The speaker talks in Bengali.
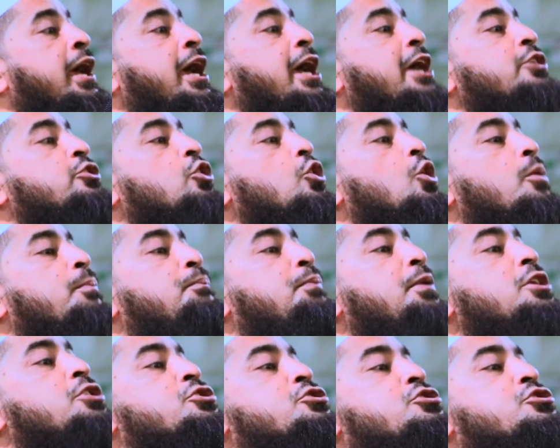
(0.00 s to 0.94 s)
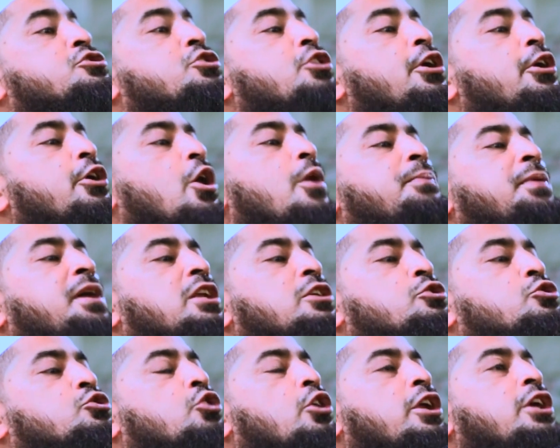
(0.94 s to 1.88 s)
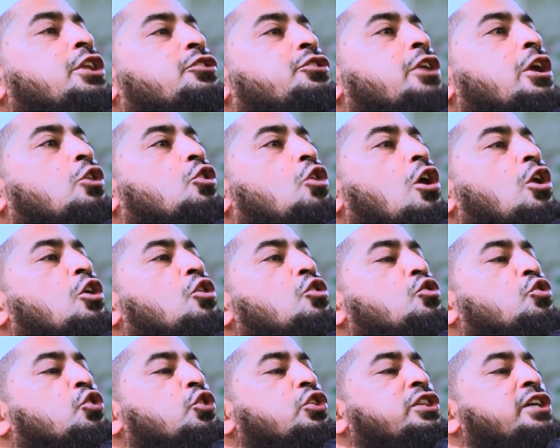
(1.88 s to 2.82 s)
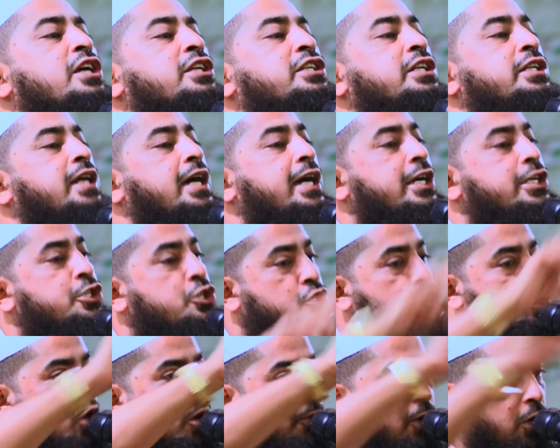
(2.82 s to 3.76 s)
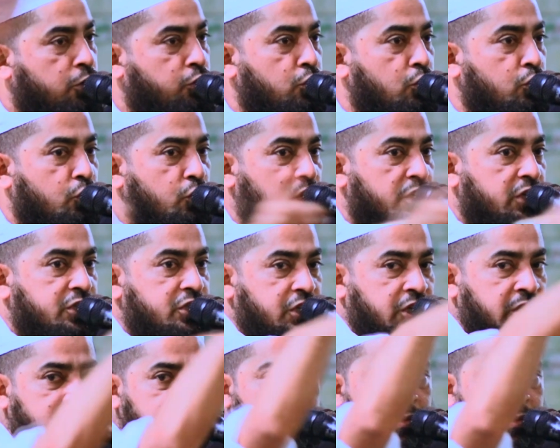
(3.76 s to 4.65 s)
এই জন্য বিশ্ব নবীর চরিত্রে কলঙ্ক দিয়েছে এটাকে সমর্থন করেছে